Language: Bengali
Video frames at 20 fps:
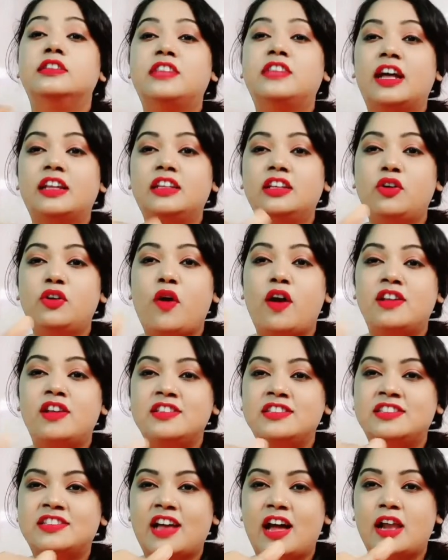যাদের
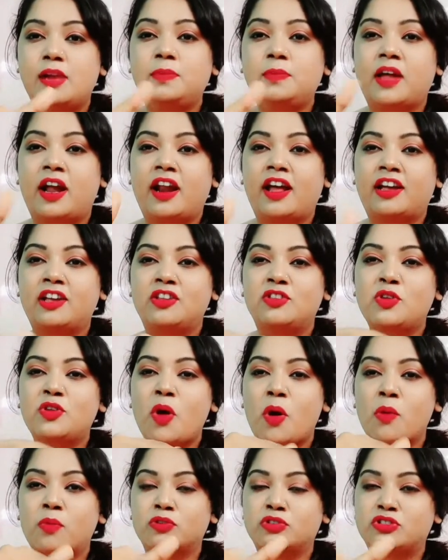অয়েলি স্কাল তারা কিন্তু
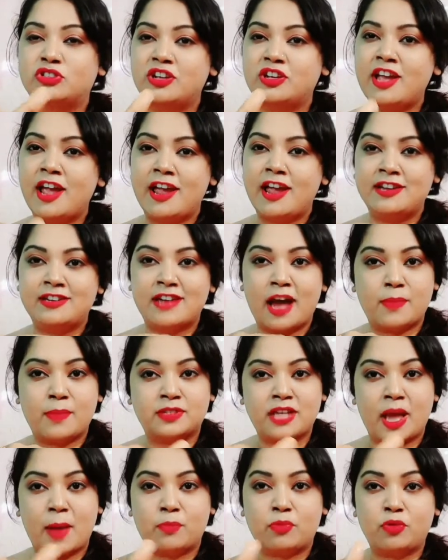অবশ্যই এই ডাব
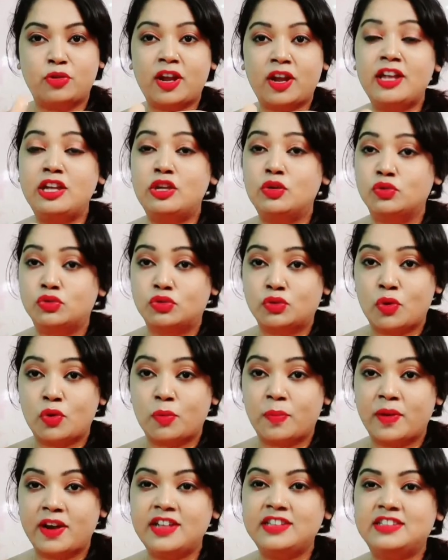শ্যাম্পুটা ইউজ
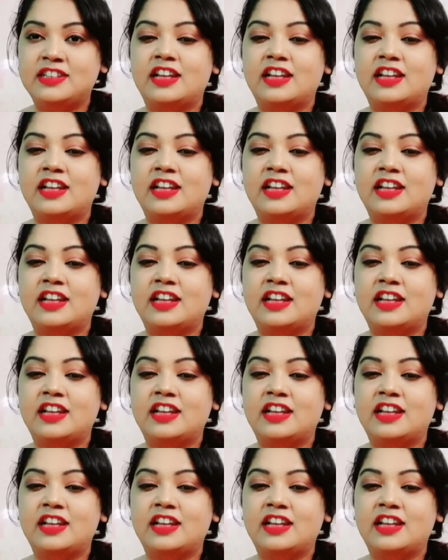করবে না